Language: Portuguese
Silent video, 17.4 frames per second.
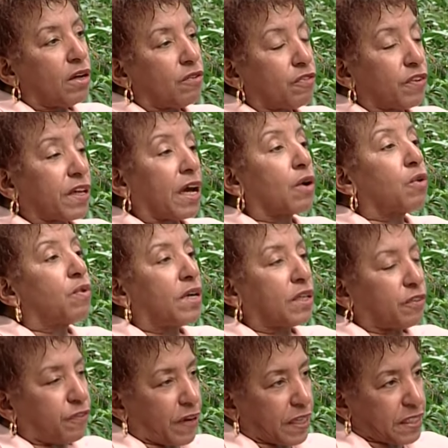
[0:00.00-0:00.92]
fiquei um
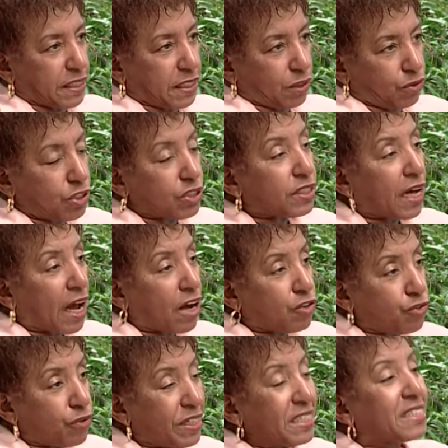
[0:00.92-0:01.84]
ano fazendo
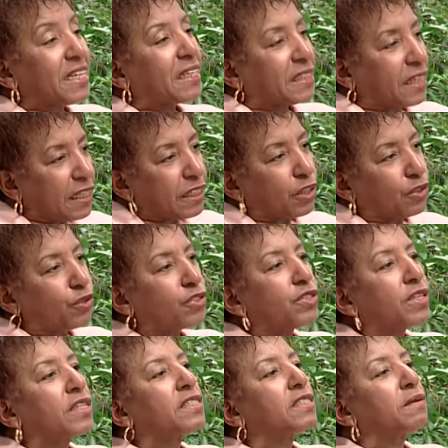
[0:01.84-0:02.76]
estágio, e em
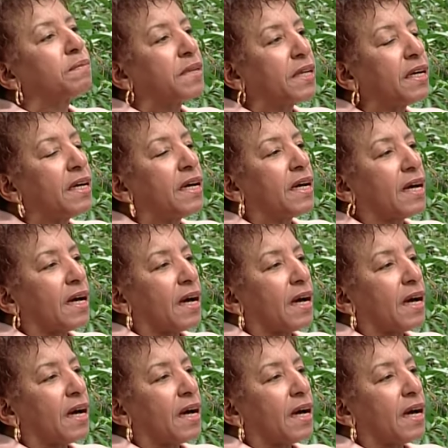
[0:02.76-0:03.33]
72 eu recebi